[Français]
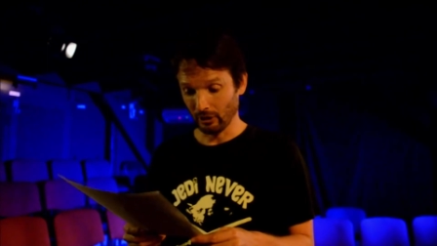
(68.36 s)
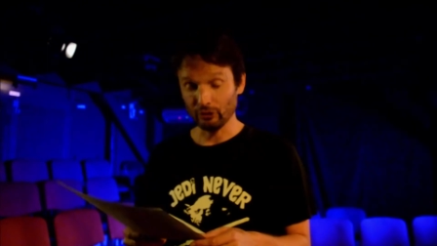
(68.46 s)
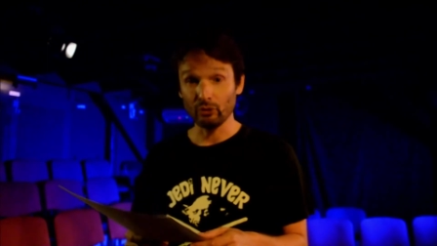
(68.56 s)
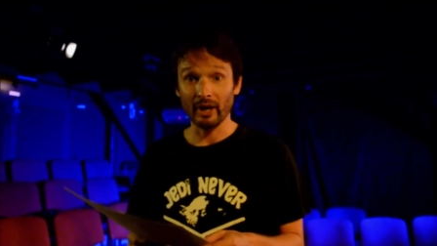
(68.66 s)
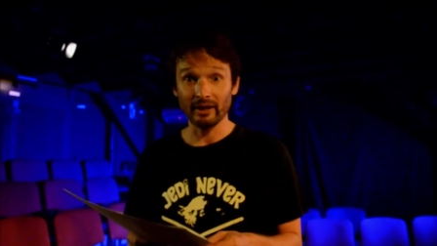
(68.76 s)

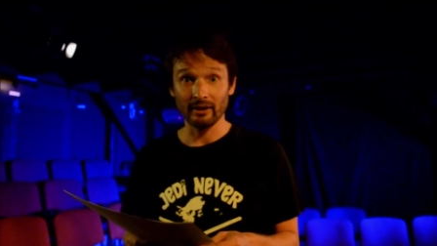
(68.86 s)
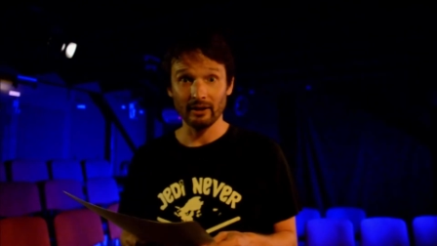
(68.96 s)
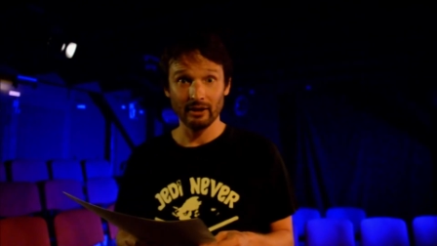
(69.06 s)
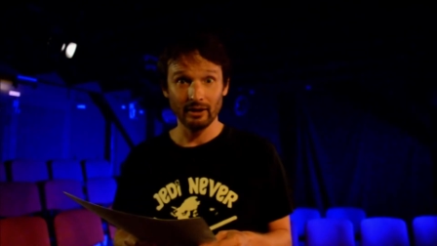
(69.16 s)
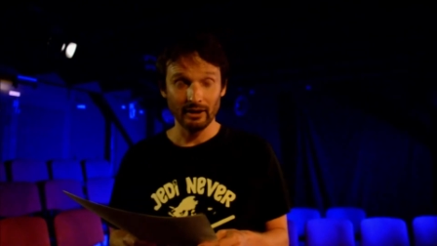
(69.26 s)
Antoine,
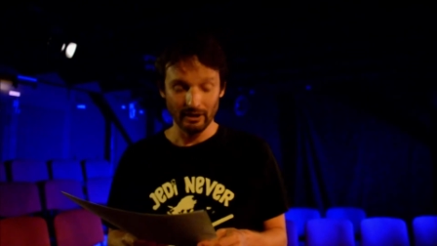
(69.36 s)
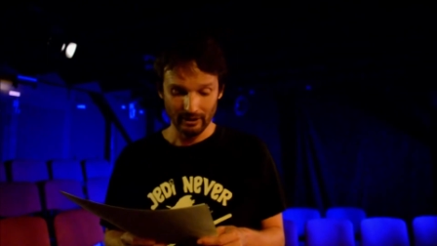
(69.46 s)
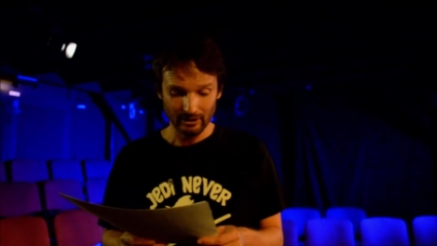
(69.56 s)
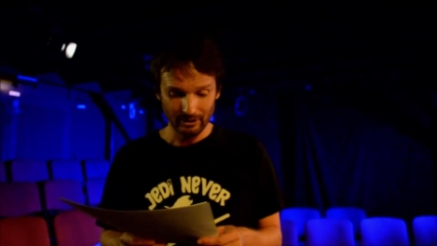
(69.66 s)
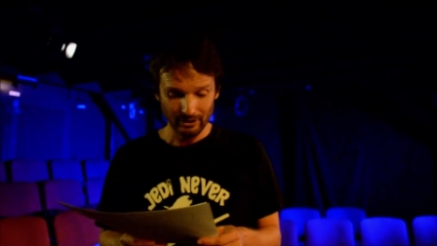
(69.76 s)

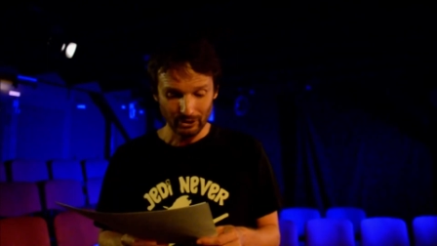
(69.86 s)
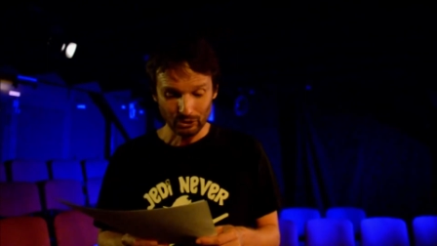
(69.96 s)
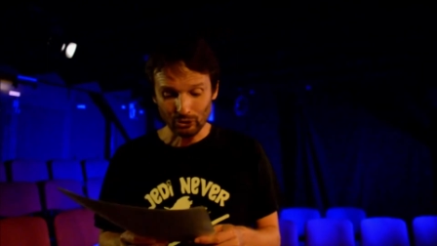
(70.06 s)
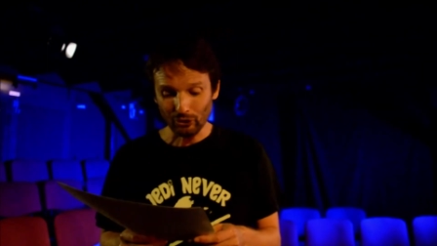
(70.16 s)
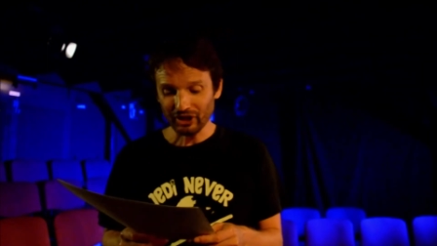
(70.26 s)

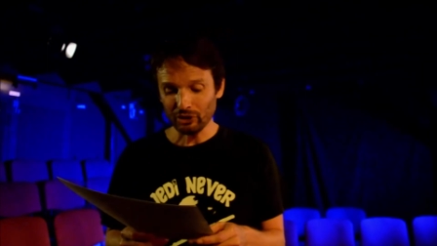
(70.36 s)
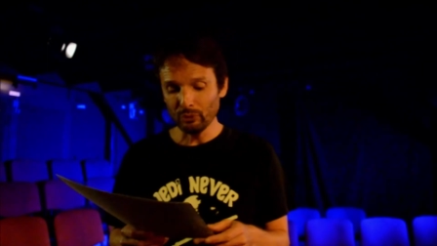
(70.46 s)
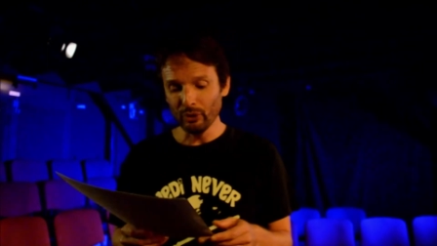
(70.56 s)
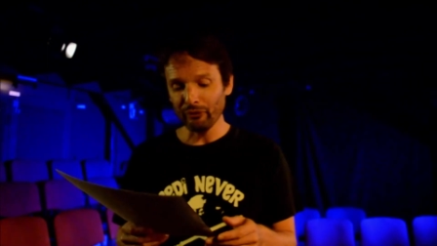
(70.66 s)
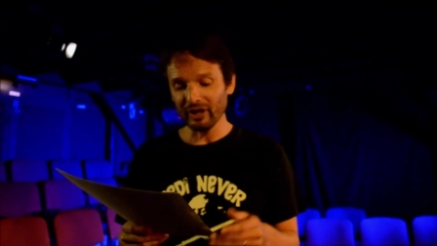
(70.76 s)
je tentais de
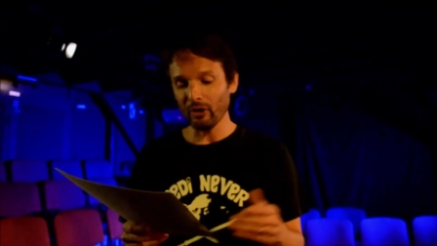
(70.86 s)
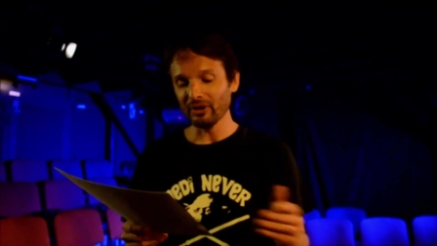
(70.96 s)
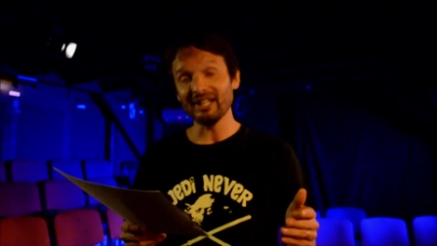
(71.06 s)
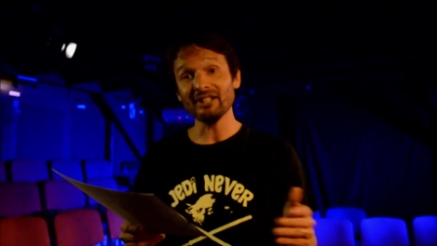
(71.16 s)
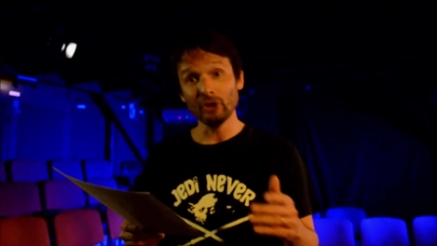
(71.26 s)
lui offrir en
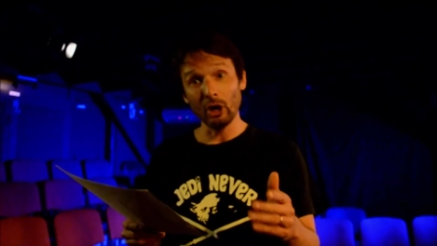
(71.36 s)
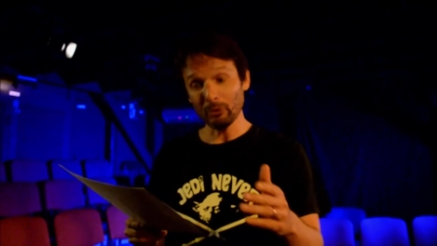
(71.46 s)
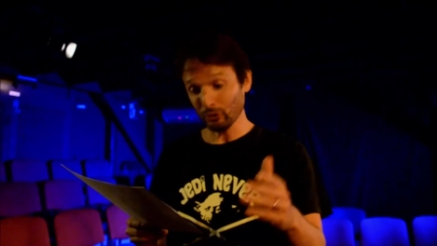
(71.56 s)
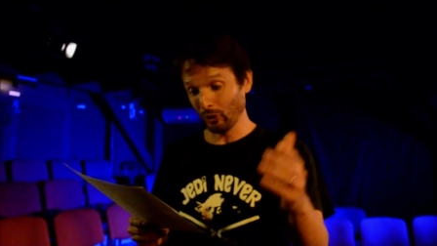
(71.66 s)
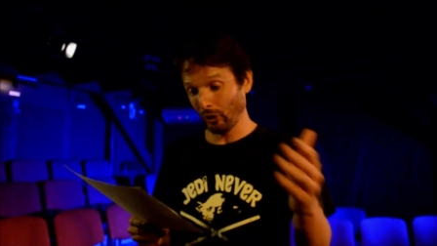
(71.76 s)
guise
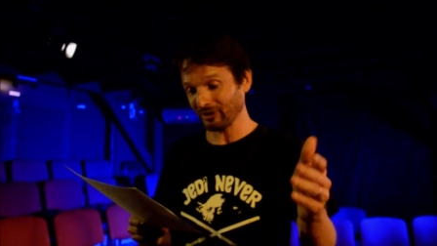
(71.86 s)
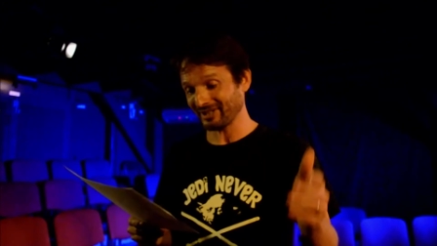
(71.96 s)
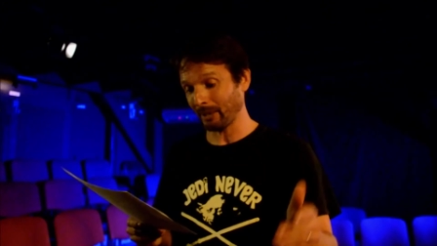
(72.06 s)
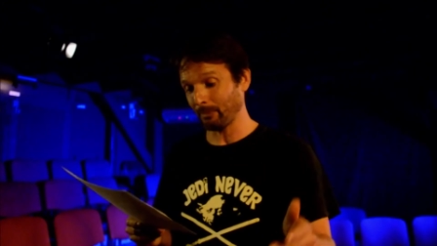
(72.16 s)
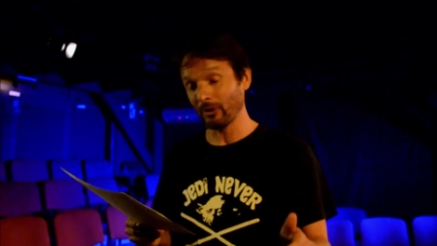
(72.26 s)
d'homme ton grand
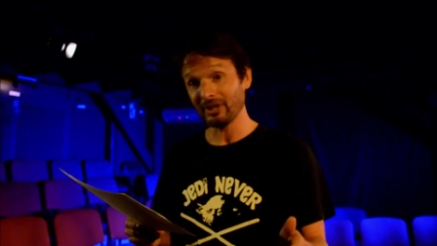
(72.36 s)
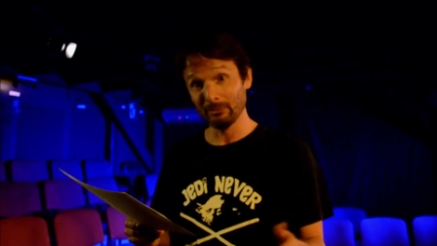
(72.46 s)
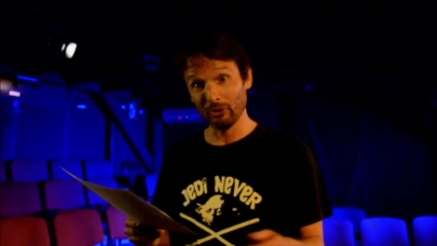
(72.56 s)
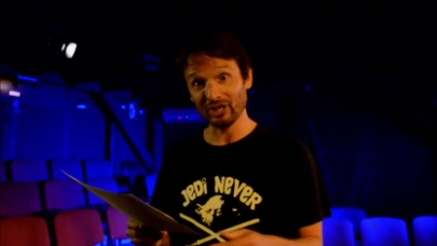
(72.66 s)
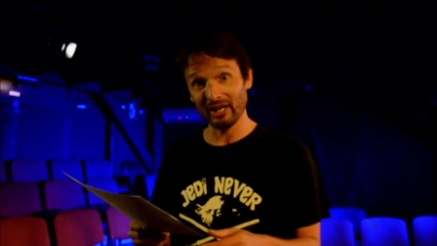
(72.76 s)
serpent qui
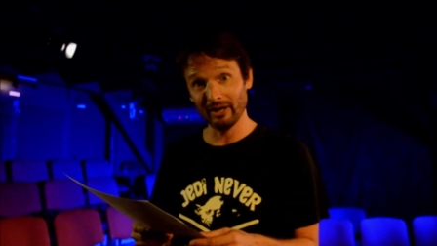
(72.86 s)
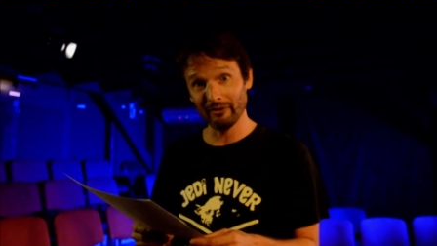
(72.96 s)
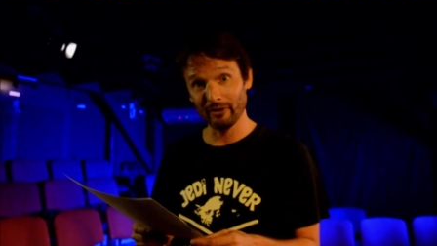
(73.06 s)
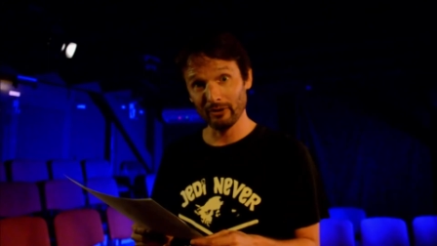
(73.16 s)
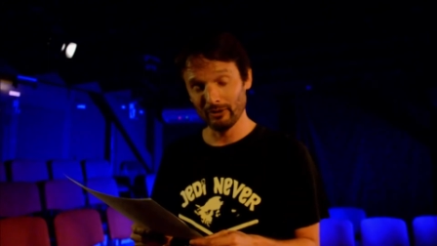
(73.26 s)
mange à
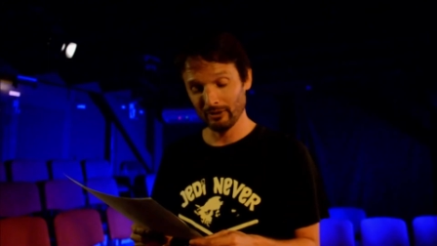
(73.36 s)
l'éléphant.